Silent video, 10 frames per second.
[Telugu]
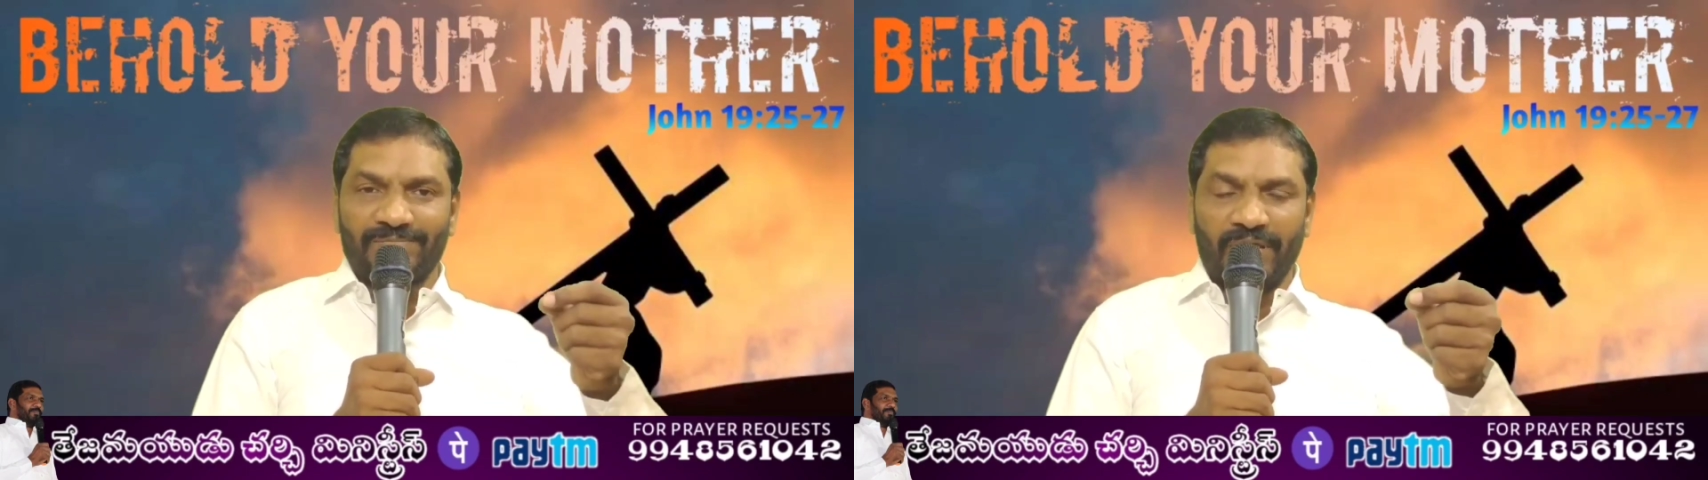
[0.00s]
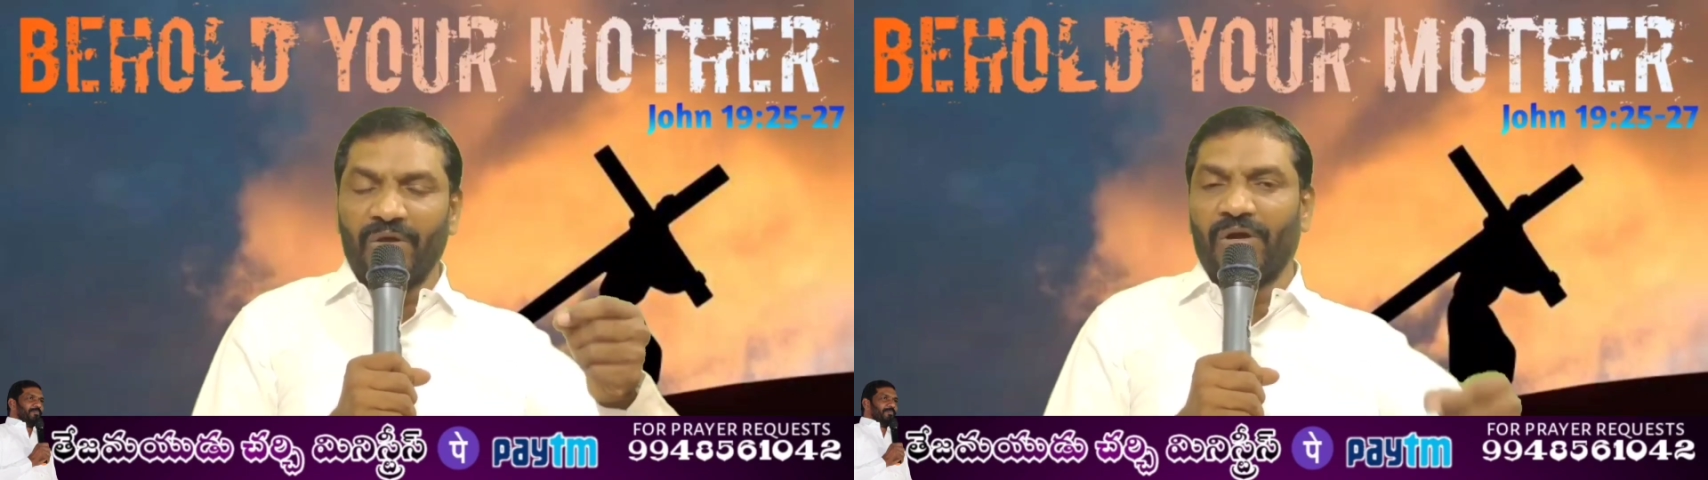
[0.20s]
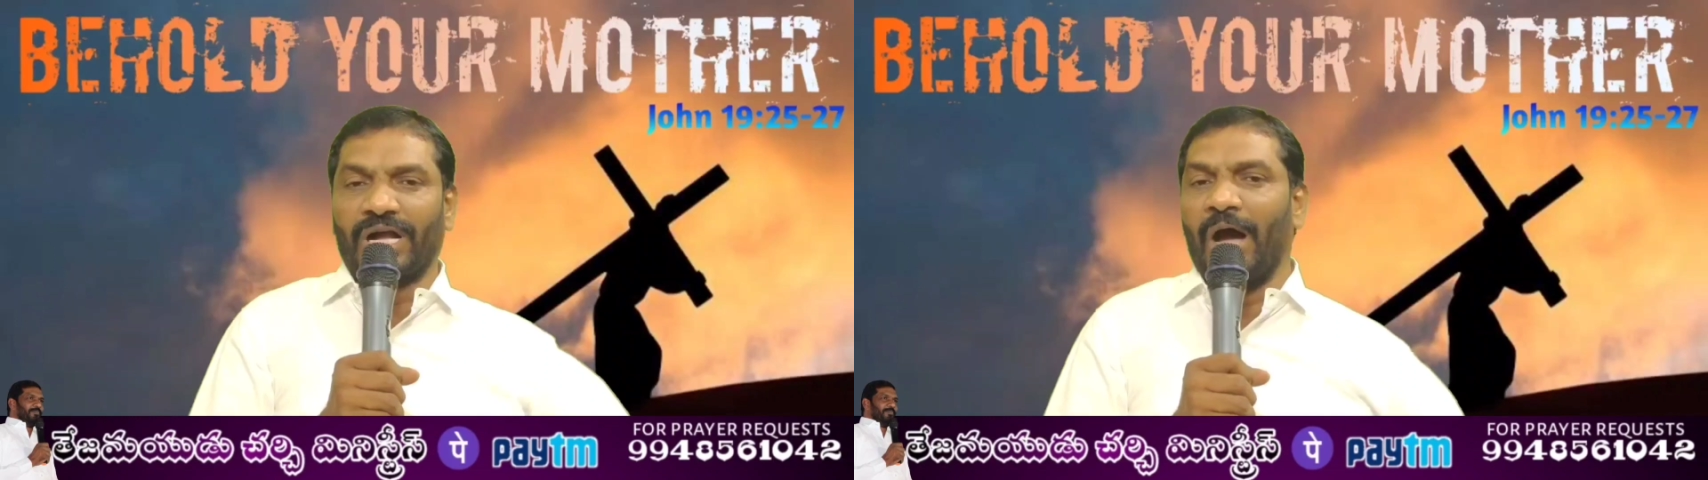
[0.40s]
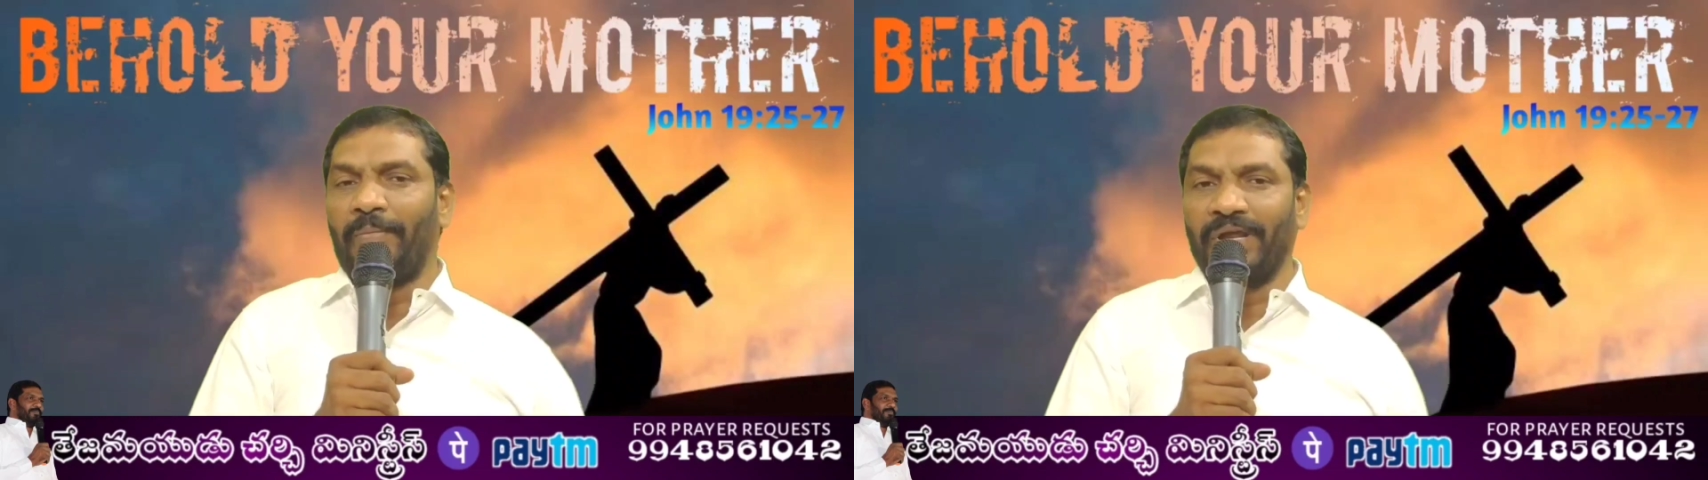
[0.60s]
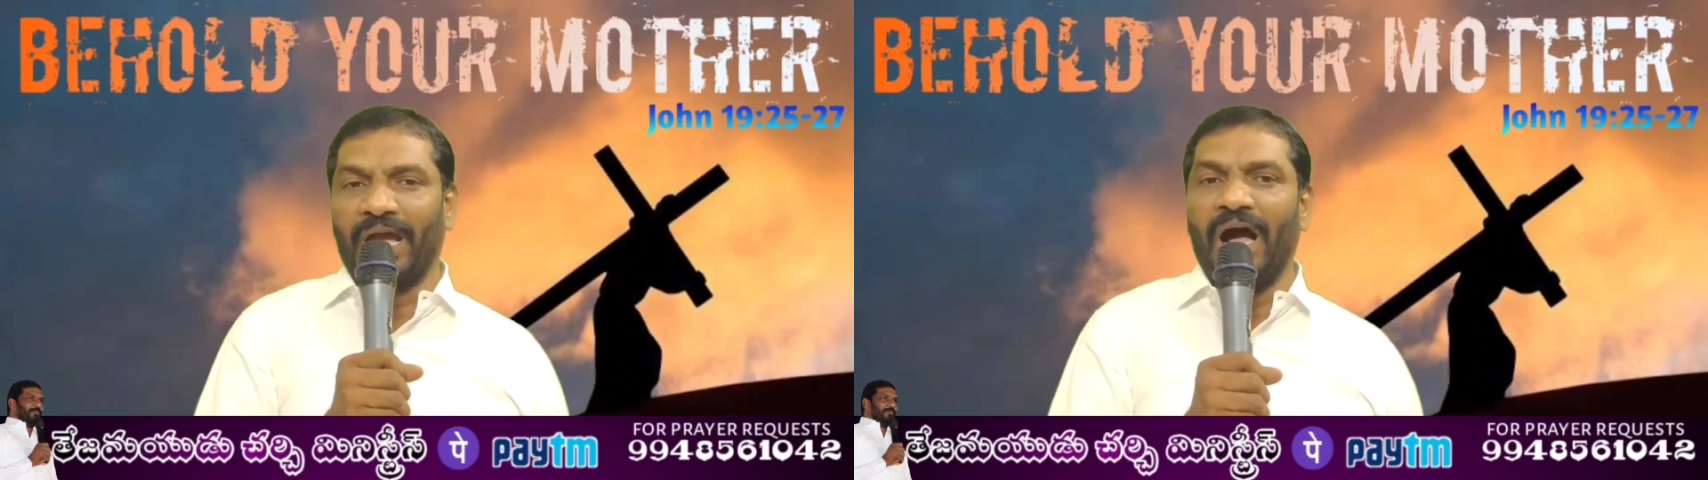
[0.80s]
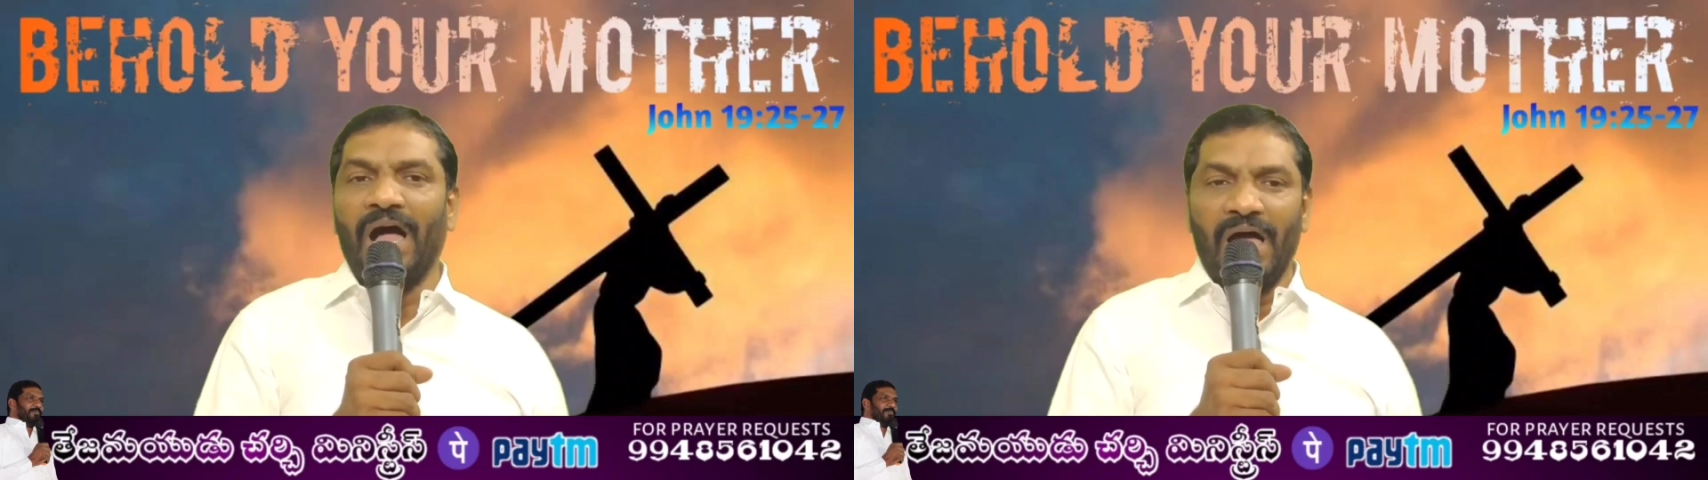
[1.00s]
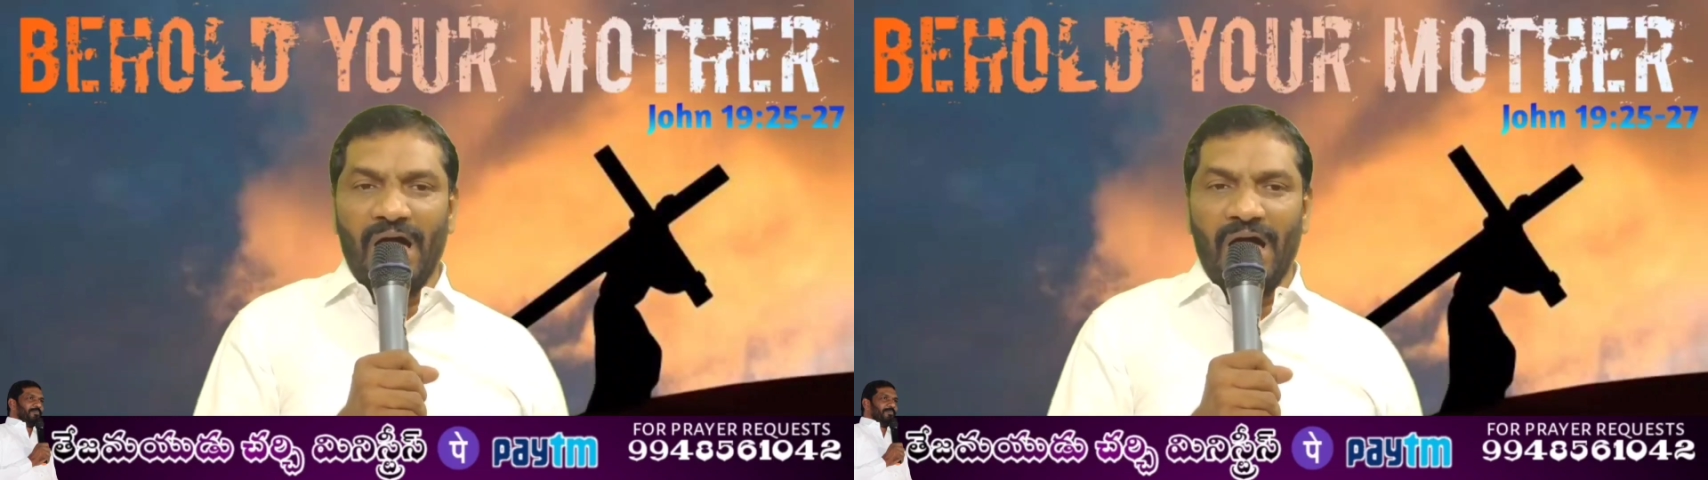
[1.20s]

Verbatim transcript: ఆత్మలకు కాపరిగా